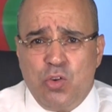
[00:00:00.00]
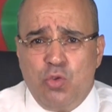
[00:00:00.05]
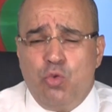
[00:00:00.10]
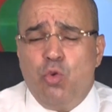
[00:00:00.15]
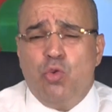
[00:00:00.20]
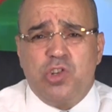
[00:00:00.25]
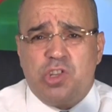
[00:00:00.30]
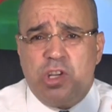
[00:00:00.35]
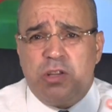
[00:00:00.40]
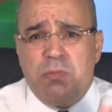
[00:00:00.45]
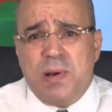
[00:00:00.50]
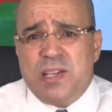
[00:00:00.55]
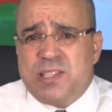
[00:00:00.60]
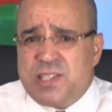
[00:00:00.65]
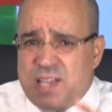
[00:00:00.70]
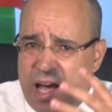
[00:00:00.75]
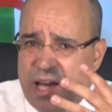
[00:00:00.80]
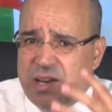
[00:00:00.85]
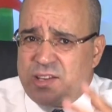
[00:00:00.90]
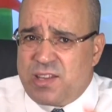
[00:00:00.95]
يوجد
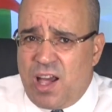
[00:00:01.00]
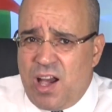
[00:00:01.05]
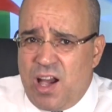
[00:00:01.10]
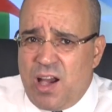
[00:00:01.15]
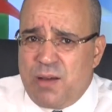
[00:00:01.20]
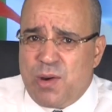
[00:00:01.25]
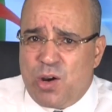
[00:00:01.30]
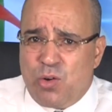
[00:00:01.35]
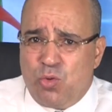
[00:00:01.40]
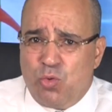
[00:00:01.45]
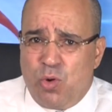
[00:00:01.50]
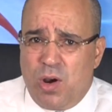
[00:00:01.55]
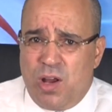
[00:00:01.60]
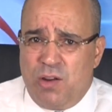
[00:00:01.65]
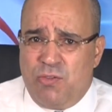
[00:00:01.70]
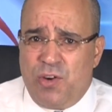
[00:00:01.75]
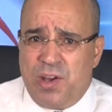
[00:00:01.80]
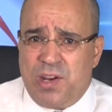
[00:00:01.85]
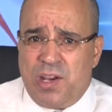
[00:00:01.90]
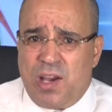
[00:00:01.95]
مسار دعمه
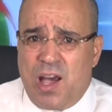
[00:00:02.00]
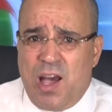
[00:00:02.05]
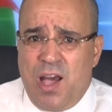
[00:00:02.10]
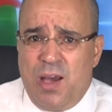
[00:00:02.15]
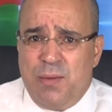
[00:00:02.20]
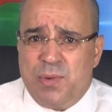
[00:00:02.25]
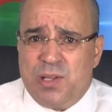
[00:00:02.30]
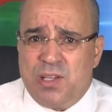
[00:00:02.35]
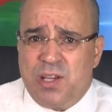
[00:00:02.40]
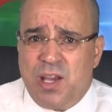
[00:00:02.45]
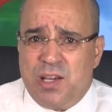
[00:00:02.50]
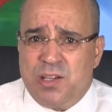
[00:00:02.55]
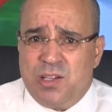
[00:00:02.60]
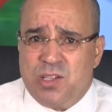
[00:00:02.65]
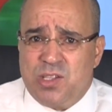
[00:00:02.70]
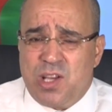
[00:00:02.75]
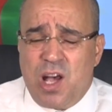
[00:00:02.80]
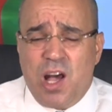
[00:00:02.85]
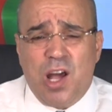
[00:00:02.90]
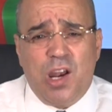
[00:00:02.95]
الفريق أحمد
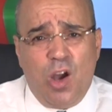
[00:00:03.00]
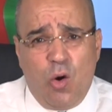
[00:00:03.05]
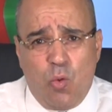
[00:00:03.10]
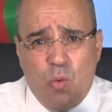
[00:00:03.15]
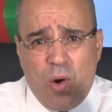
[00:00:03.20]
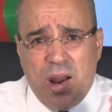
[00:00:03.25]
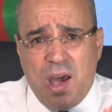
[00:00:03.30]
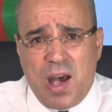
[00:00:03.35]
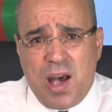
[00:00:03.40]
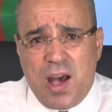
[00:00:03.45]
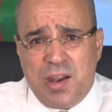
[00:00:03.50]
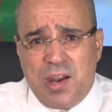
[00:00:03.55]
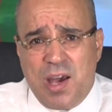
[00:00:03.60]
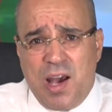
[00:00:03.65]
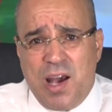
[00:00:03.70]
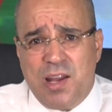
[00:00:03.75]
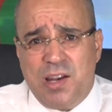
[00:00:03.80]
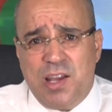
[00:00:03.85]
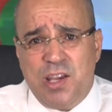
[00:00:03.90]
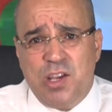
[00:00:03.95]
قايد صالح وراهن
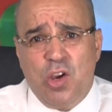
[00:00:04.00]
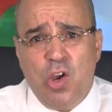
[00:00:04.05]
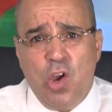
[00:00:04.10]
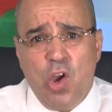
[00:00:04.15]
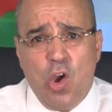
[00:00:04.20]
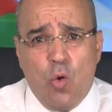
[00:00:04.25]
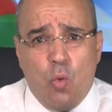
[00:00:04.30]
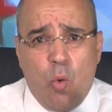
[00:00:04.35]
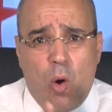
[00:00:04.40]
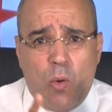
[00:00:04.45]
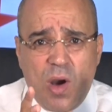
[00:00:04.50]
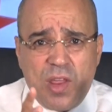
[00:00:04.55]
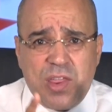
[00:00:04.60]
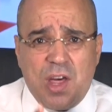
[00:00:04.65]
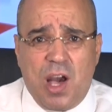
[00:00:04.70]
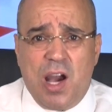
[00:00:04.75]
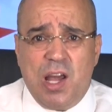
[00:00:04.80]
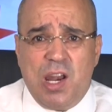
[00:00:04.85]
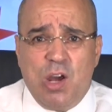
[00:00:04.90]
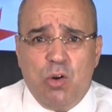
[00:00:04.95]
عليه
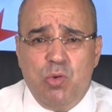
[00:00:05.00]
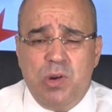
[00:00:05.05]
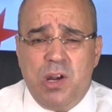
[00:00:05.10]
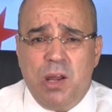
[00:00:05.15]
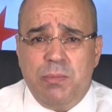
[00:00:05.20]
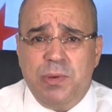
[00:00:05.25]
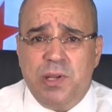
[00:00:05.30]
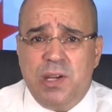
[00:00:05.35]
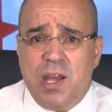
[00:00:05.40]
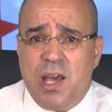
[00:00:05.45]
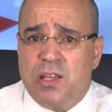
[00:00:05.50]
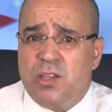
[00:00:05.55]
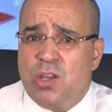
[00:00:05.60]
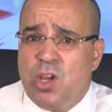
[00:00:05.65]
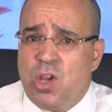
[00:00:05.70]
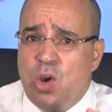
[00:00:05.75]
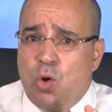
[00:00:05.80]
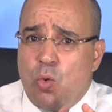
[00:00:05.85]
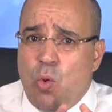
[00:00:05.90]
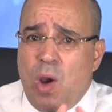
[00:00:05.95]
ووضع له اللبنات
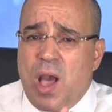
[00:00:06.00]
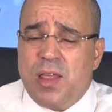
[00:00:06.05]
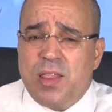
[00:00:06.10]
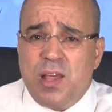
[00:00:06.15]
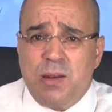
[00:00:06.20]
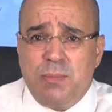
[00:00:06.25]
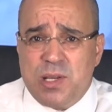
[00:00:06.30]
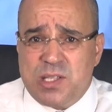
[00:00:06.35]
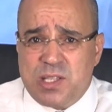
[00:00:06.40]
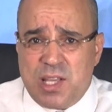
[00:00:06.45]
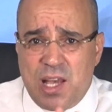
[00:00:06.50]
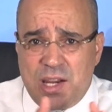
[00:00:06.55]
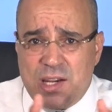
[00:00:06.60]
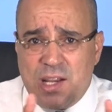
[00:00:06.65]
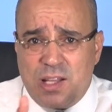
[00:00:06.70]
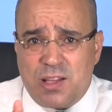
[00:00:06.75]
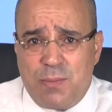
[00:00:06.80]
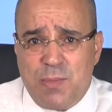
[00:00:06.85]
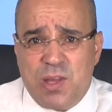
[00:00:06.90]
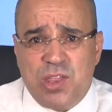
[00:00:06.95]
وهذا المسار
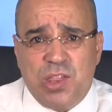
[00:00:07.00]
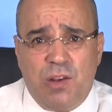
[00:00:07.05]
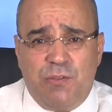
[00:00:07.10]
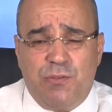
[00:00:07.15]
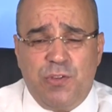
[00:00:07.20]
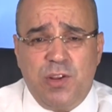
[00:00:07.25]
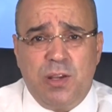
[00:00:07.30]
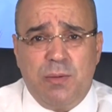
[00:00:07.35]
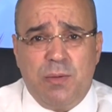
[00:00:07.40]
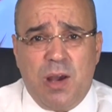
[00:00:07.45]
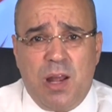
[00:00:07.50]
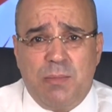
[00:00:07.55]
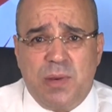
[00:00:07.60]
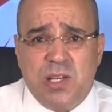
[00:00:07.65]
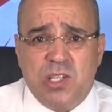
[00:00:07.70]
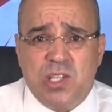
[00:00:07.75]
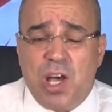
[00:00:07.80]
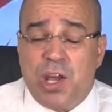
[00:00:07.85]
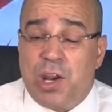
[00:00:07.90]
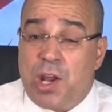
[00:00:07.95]
يتمثل في
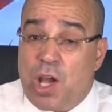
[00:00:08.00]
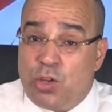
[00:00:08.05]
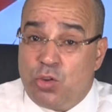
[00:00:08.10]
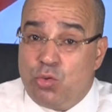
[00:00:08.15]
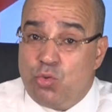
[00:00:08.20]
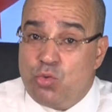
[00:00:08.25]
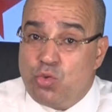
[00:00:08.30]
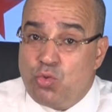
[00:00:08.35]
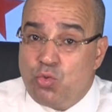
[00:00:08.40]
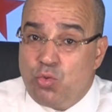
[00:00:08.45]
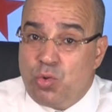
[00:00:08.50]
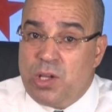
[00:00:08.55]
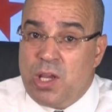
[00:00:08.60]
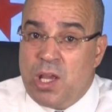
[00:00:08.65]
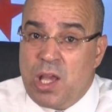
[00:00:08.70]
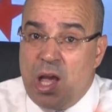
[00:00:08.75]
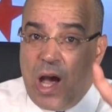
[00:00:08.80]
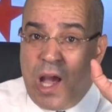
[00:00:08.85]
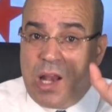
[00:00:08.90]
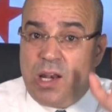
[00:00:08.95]
المسار الدستوري
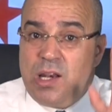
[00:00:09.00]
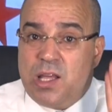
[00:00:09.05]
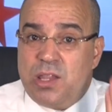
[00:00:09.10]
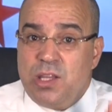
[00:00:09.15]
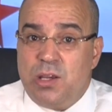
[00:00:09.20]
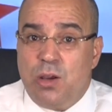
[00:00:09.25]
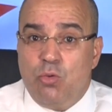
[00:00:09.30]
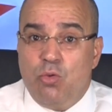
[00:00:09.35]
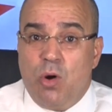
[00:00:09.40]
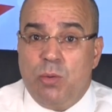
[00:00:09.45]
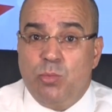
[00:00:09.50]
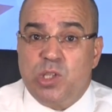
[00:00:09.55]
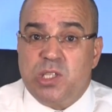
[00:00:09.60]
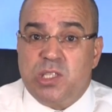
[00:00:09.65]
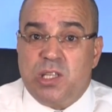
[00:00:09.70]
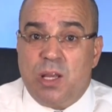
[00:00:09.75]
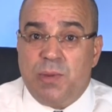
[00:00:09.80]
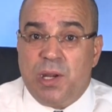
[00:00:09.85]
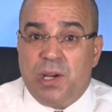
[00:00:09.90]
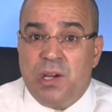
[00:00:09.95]
الذي هو
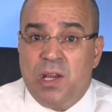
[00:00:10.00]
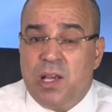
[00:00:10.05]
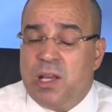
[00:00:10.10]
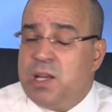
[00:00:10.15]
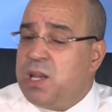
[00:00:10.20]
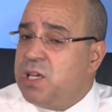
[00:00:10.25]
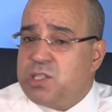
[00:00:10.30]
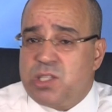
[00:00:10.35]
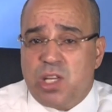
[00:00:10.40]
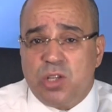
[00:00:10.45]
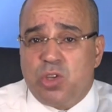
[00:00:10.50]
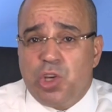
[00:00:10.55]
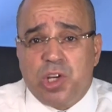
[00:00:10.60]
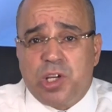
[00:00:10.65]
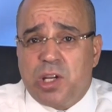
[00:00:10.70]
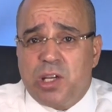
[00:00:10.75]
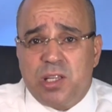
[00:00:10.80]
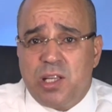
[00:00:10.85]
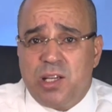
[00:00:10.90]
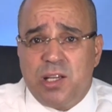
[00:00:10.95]
مستمر ليس
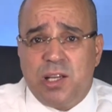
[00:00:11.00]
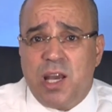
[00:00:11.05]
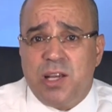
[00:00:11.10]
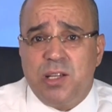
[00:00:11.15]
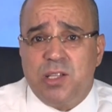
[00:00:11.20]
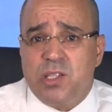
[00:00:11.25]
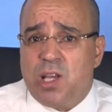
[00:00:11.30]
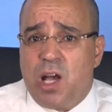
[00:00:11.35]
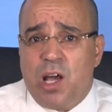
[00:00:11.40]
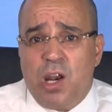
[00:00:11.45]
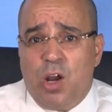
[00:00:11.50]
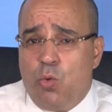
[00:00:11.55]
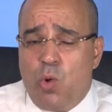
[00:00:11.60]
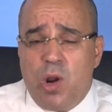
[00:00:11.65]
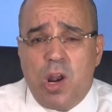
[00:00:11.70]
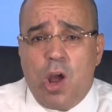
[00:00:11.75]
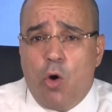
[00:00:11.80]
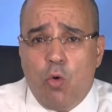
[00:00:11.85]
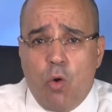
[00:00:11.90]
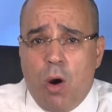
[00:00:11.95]
تركة القايد صالح
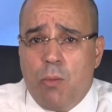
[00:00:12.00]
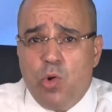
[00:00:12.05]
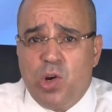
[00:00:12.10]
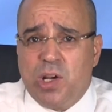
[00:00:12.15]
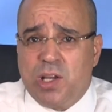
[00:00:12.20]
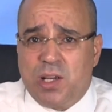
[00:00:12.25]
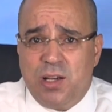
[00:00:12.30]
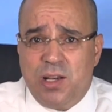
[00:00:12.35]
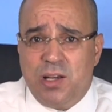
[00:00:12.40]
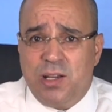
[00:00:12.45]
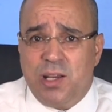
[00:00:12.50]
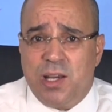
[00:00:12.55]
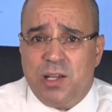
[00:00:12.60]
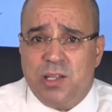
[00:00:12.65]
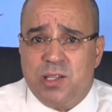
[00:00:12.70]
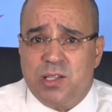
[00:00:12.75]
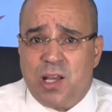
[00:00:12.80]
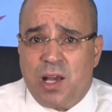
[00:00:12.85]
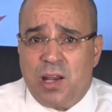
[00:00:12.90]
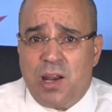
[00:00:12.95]
ولا هو ملك
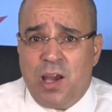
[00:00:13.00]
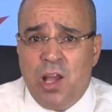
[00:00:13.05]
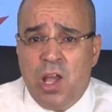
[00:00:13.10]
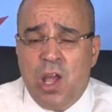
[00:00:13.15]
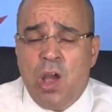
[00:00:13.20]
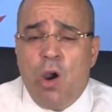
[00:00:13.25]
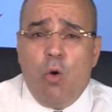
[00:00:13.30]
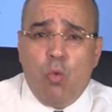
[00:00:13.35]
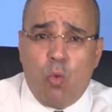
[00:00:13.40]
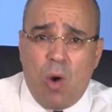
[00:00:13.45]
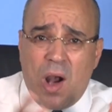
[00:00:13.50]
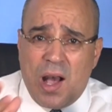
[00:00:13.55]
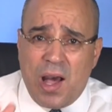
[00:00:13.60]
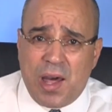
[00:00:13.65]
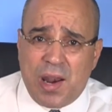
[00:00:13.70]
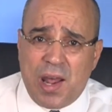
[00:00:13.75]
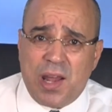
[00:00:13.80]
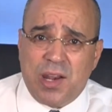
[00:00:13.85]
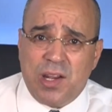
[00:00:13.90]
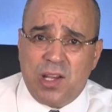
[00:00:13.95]
للقايد صالح هو
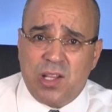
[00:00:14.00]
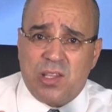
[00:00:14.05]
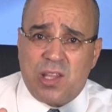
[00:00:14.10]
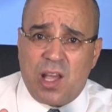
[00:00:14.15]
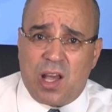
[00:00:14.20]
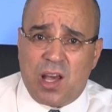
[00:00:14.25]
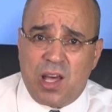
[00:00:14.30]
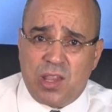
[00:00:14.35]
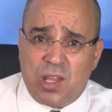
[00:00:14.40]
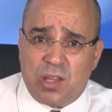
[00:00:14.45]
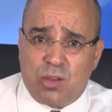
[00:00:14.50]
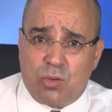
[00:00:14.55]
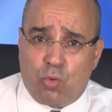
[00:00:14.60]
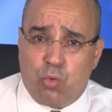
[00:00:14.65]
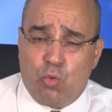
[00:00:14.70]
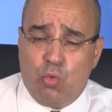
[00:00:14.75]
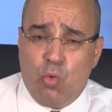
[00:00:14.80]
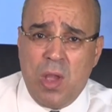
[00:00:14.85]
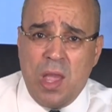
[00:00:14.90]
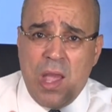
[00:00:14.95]
قرار
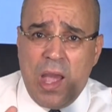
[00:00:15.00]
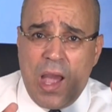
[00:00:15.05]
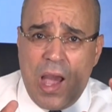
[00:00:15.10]
اتخذته